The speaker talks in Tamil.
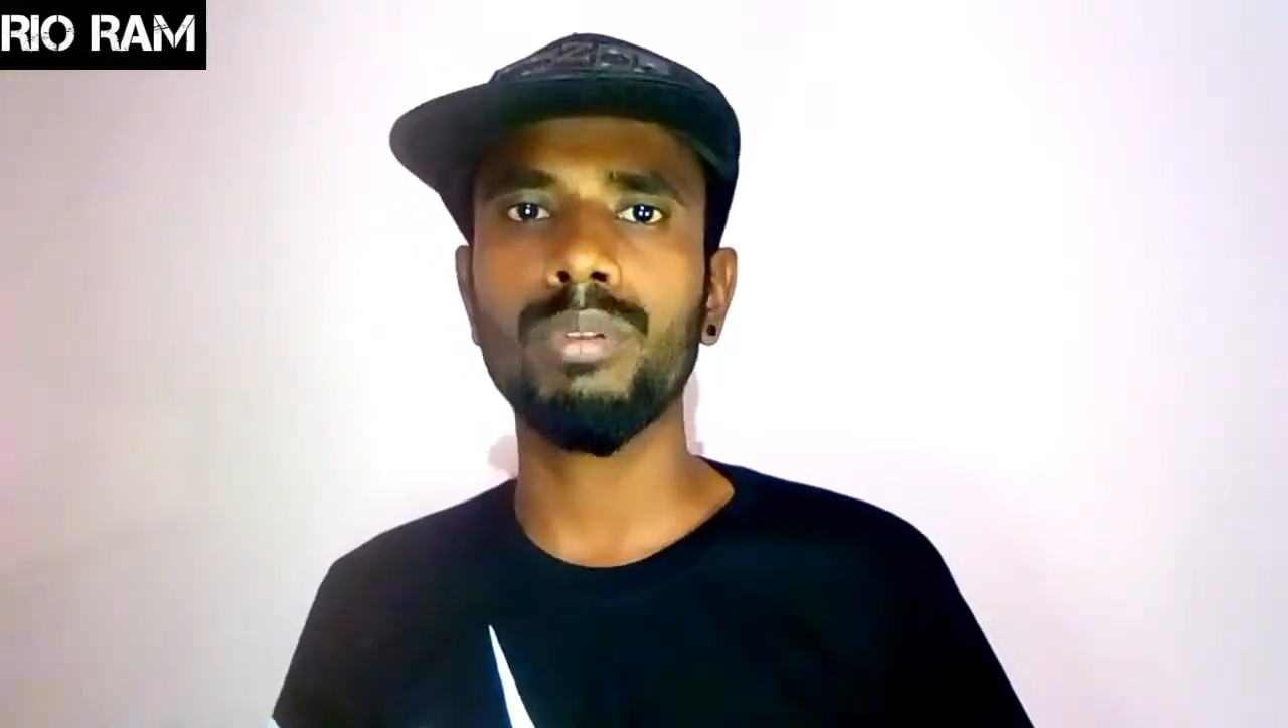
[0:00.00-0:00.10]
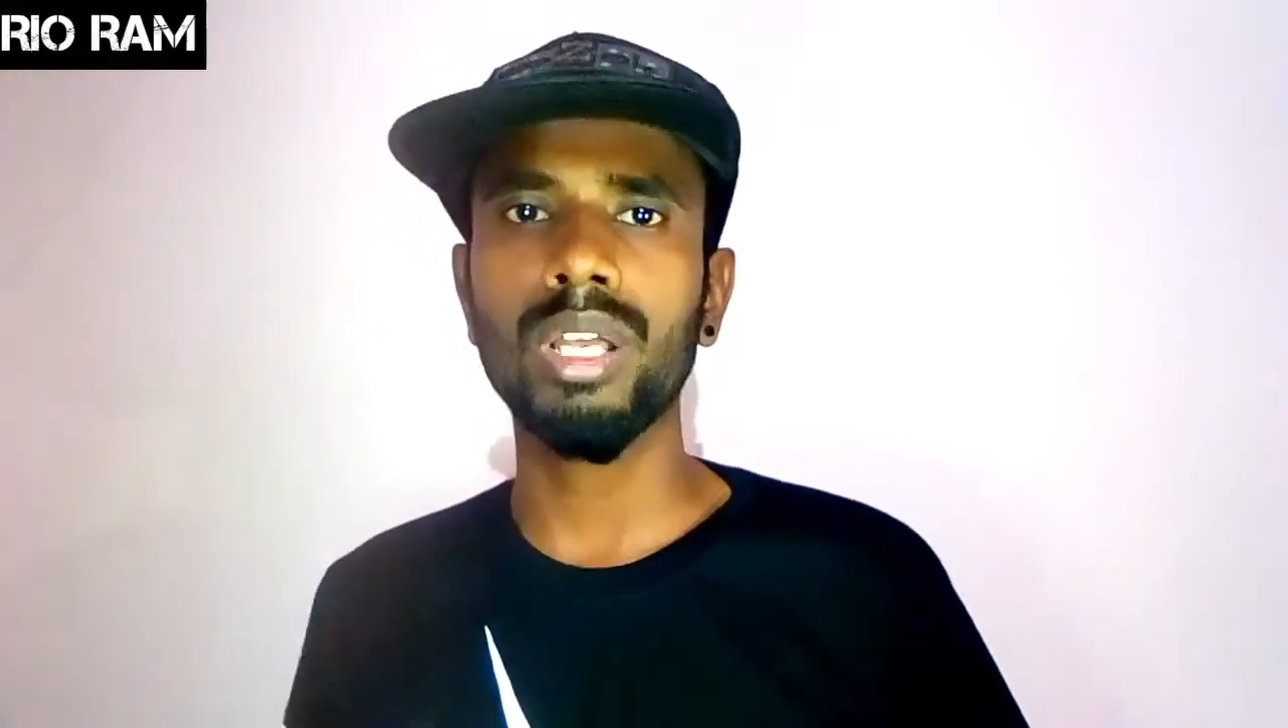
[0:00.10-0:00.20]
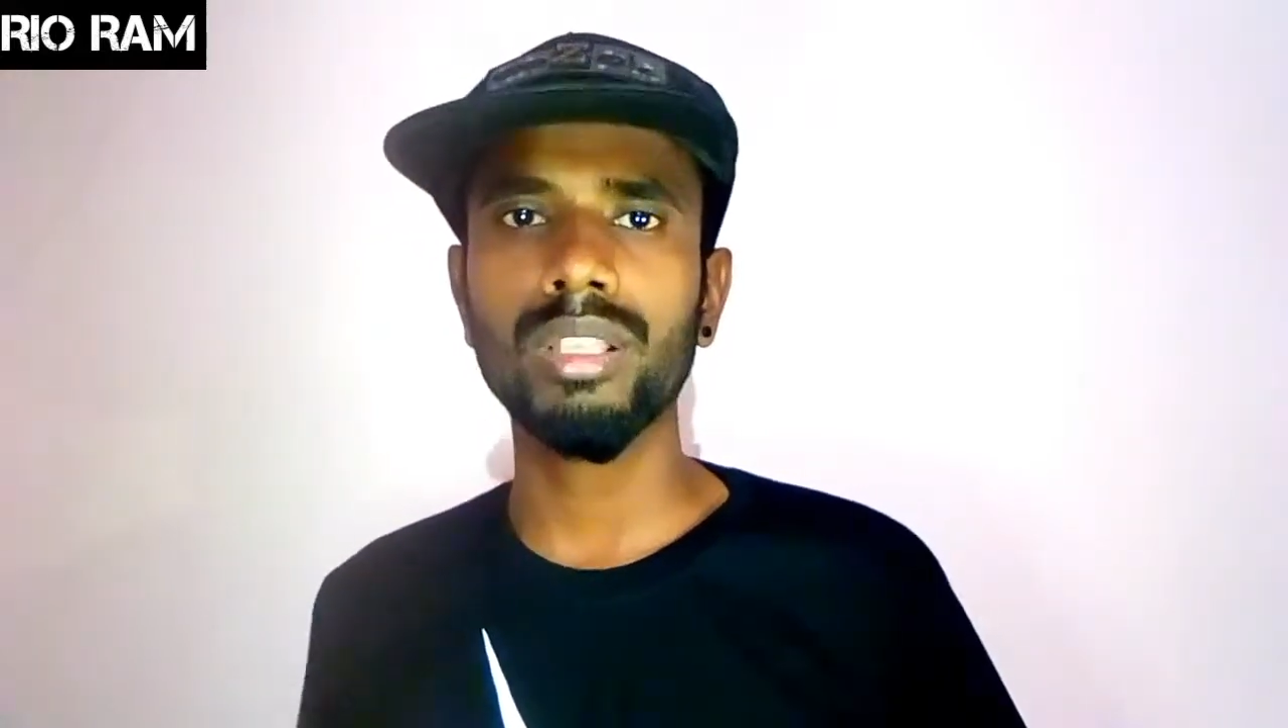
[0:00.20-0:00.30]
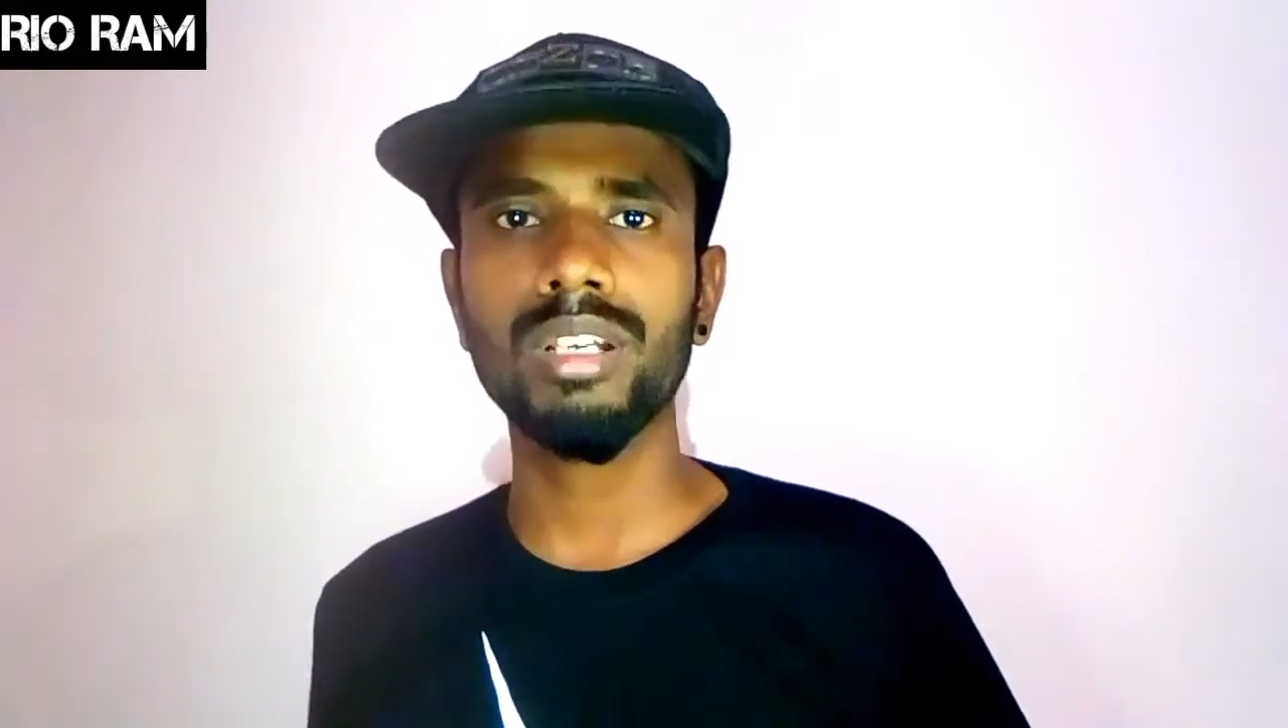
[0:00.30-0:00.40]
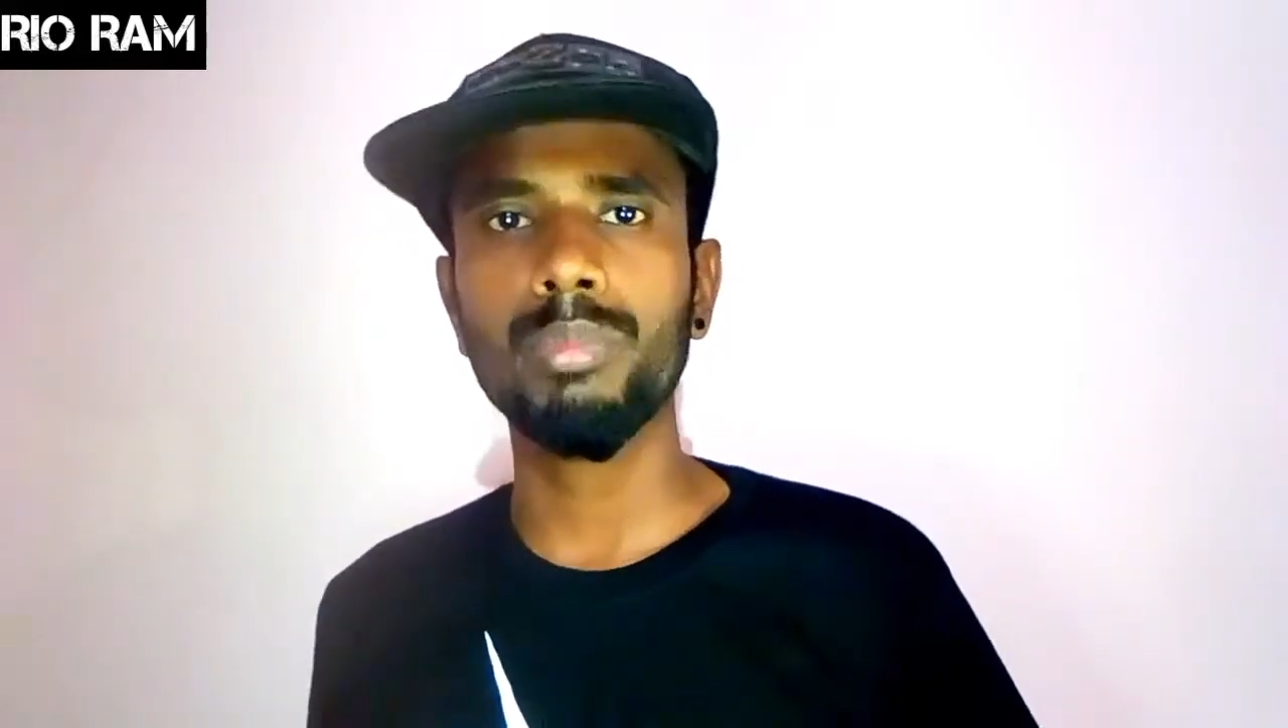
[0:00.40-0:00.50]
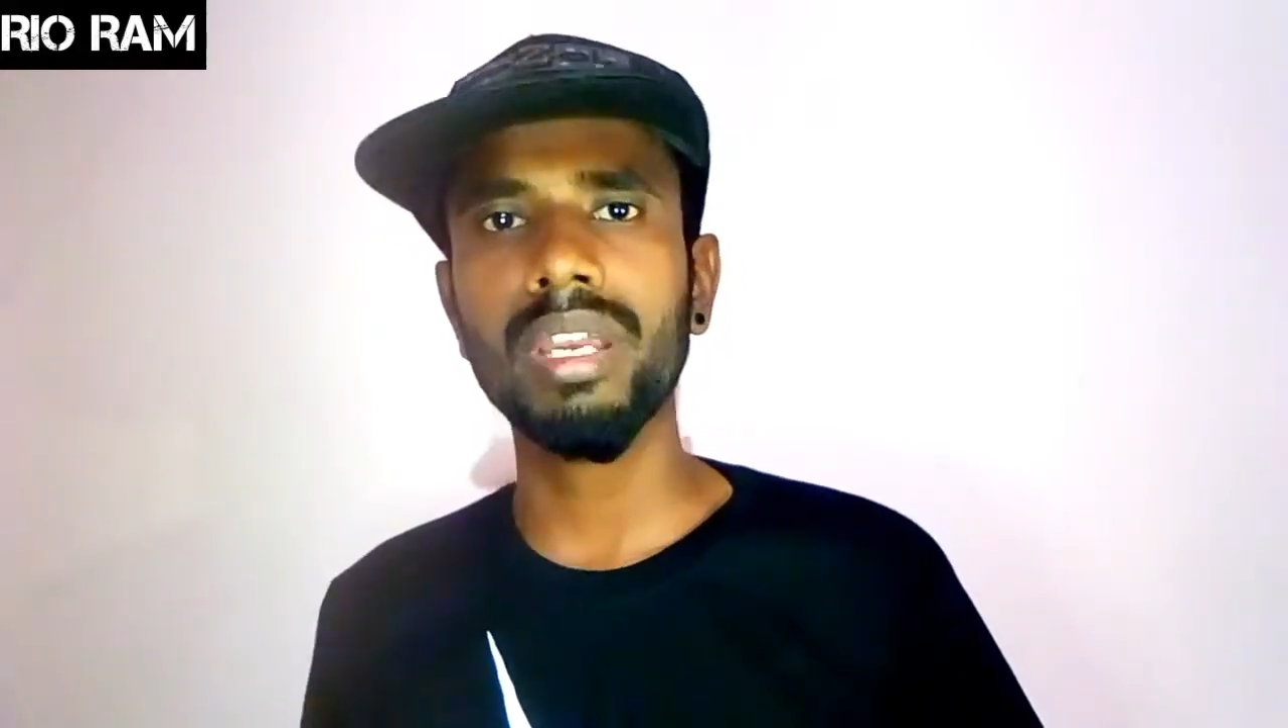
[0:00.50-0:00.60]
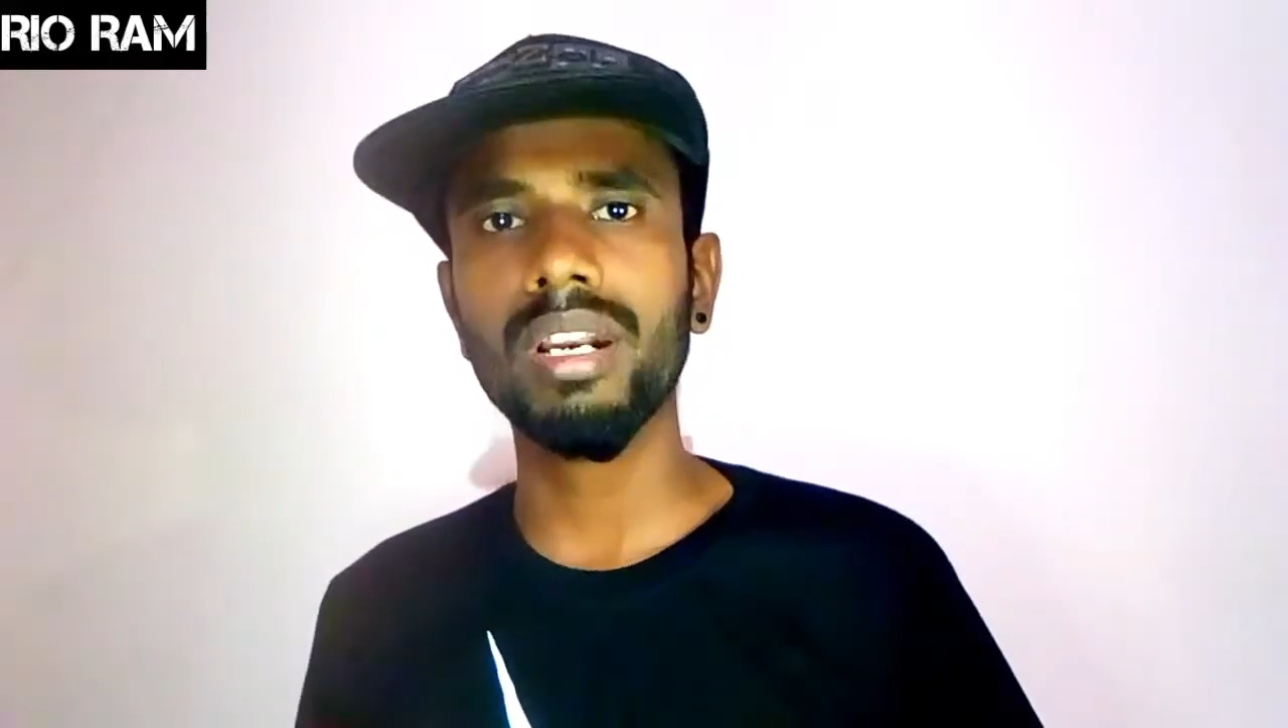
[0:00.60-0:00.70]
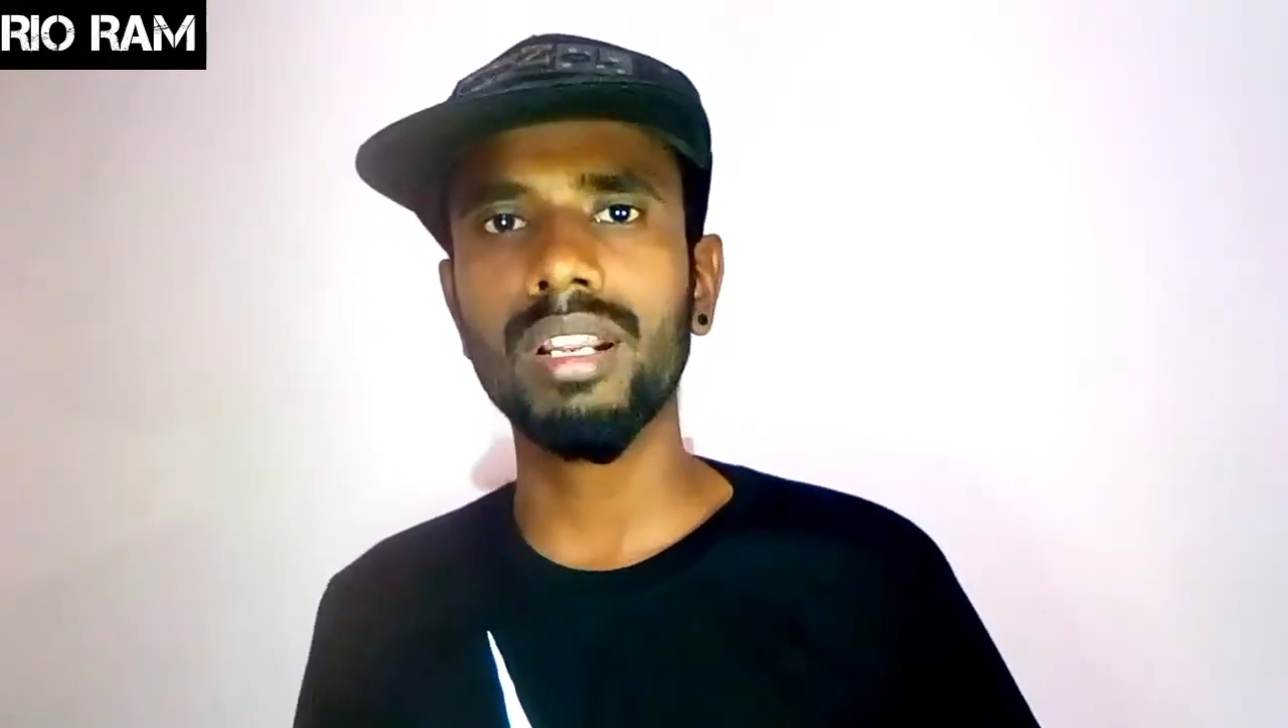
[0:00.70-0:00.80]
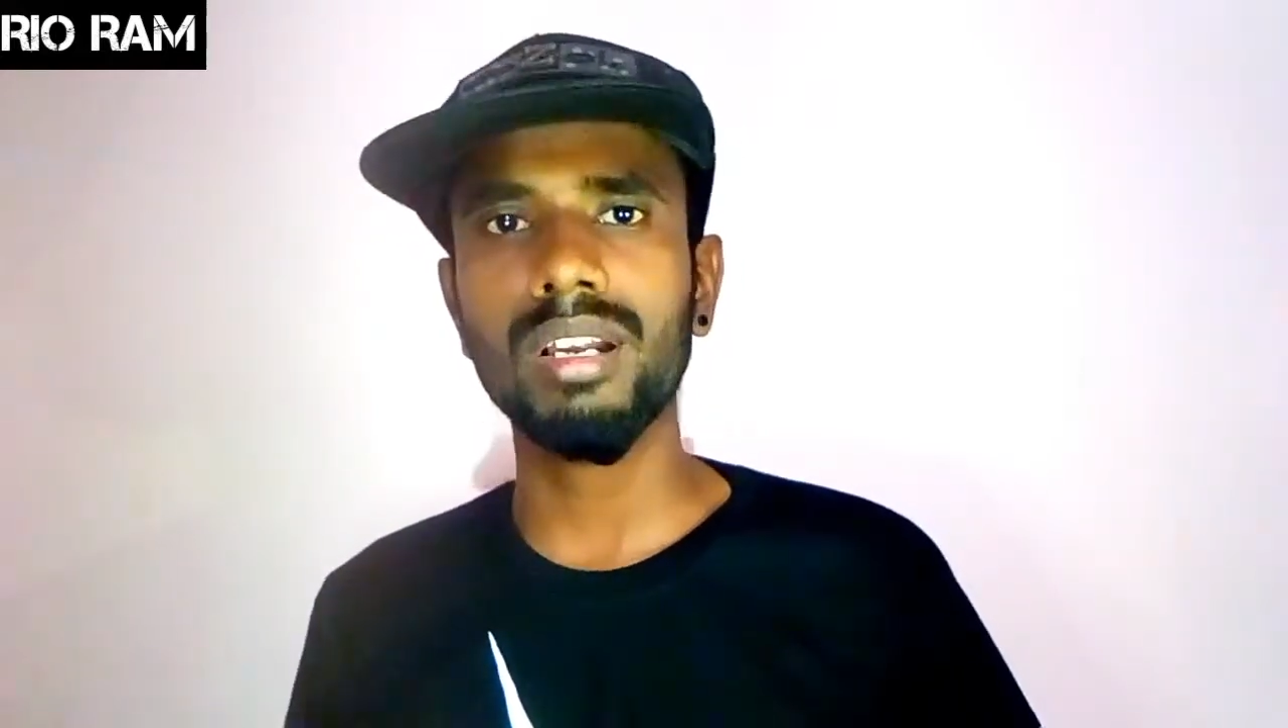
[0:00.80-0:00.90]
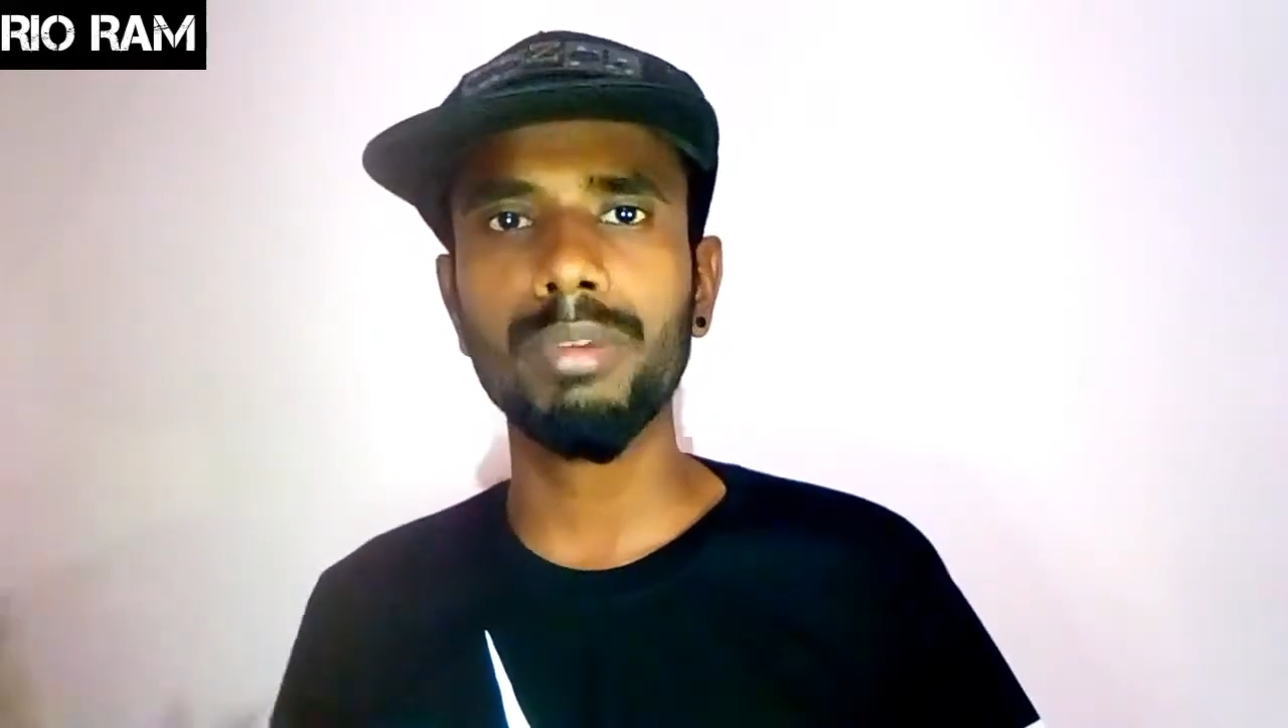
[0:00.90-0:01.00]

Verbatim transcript: உலகத்துக்கு போயிருக்கலாம்